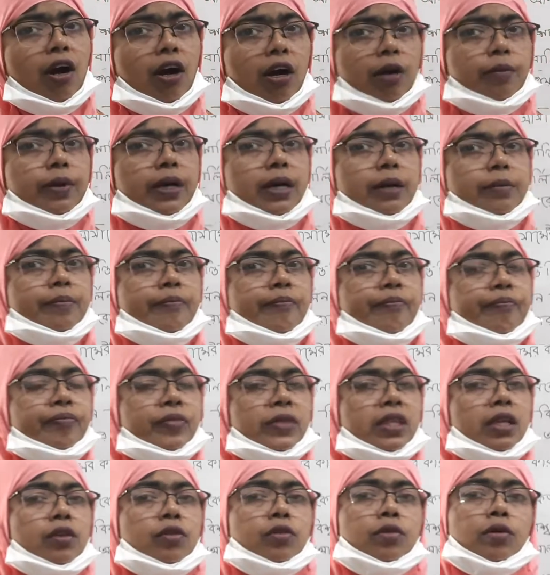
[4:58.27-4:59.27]
অভাব
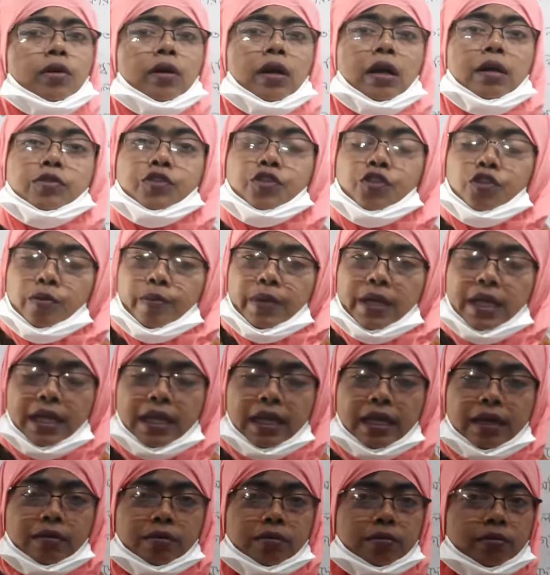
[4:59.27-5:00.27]
তো
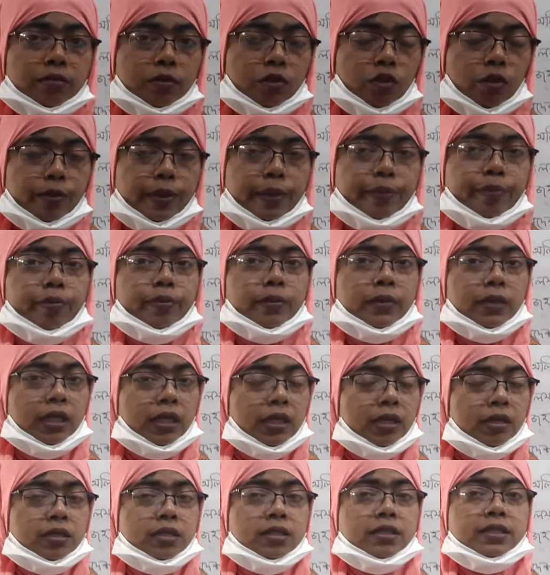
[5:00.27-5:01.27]
ছোটোবেলায় কবি
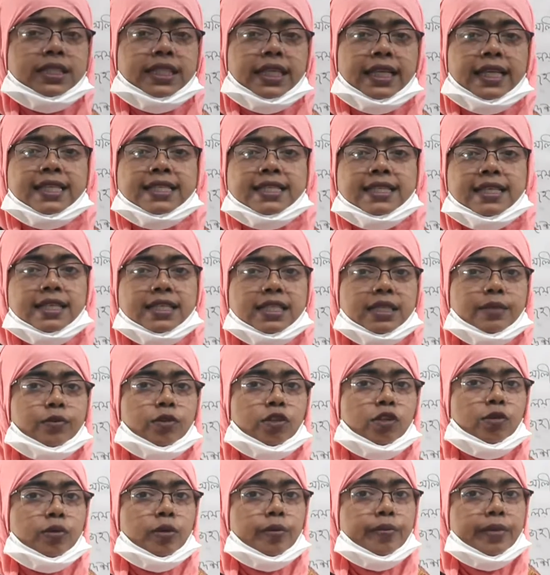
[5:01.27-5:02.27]
জেনেছে যে
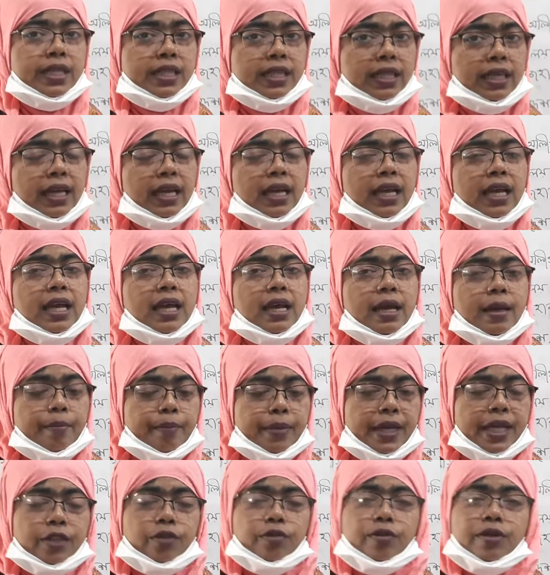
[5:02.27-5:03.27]
মরুভূমিতে
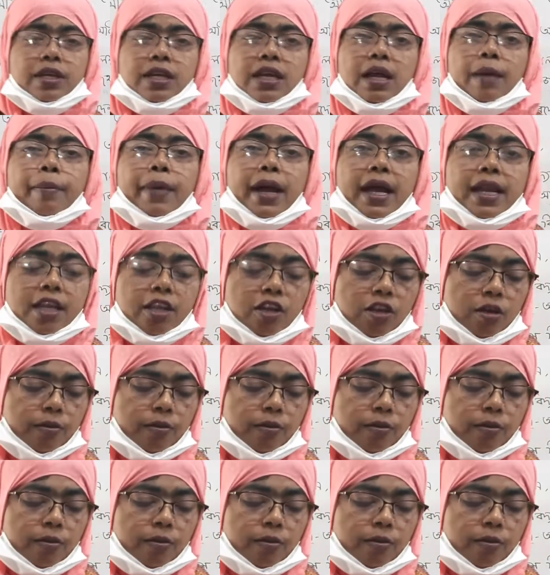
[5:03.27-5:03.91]
বেদুইনরা পানির